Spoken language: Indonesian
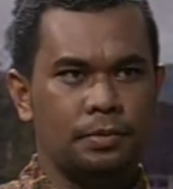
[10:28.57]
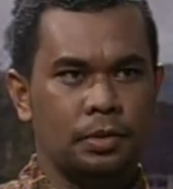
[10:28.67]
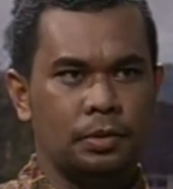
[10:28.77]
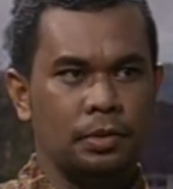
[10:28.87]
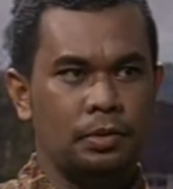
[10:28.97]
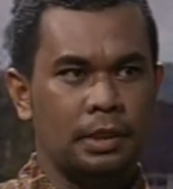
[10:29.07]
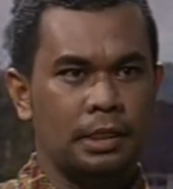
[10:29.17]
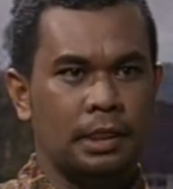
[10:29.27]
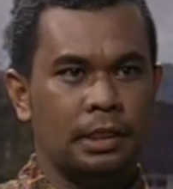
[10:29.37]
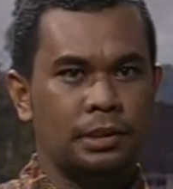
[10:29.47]
betul-betul
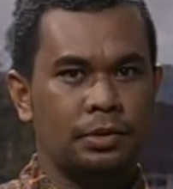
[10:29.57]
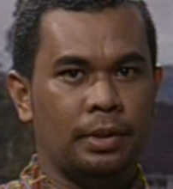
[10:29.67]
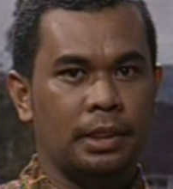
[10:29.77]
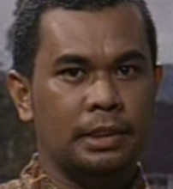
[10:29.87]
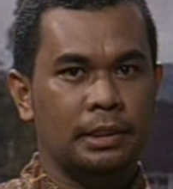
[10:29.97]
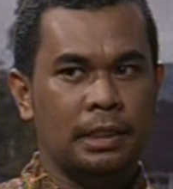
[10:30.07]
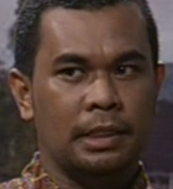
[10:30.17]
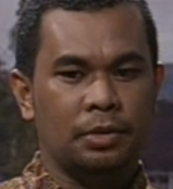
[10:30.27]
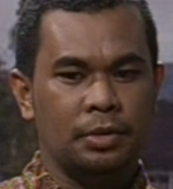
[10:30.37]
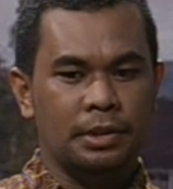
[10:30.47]
kita sesuaikan
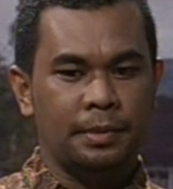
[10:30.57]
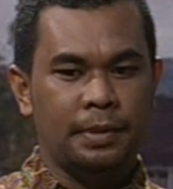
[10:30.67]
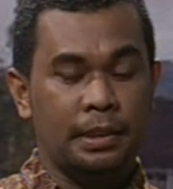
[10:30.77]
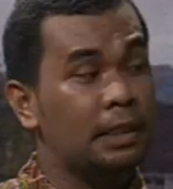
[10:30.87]
dengan konsep kita